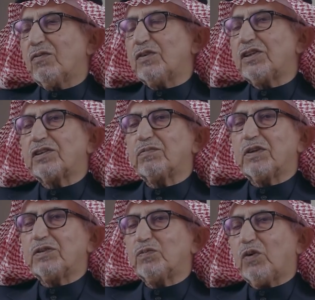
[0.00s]
وجدت
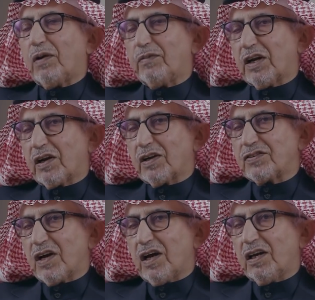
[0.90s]
مجموعة من
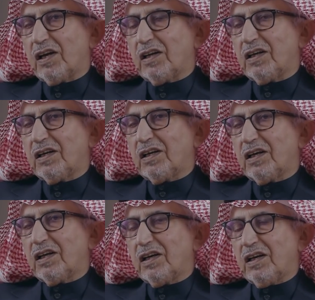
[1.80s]
الرسائل
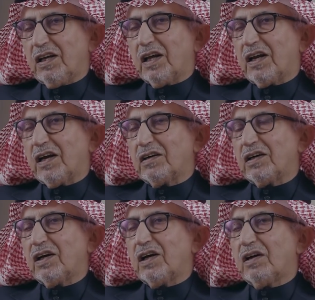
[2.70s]
لي أنا
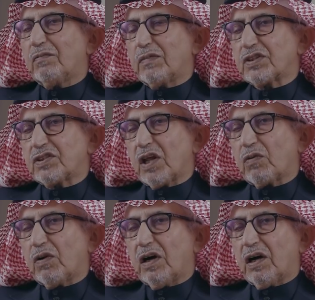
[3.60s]

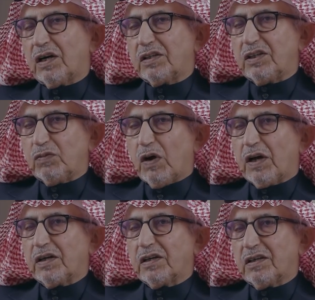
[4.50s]
مصدرها
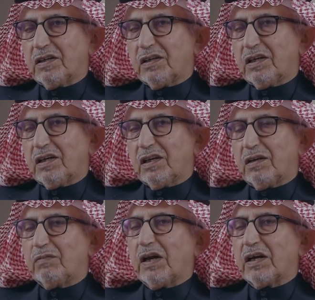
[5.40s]
الديوان
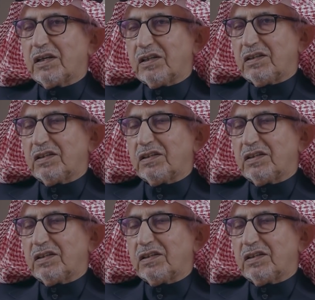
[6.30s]
الملكي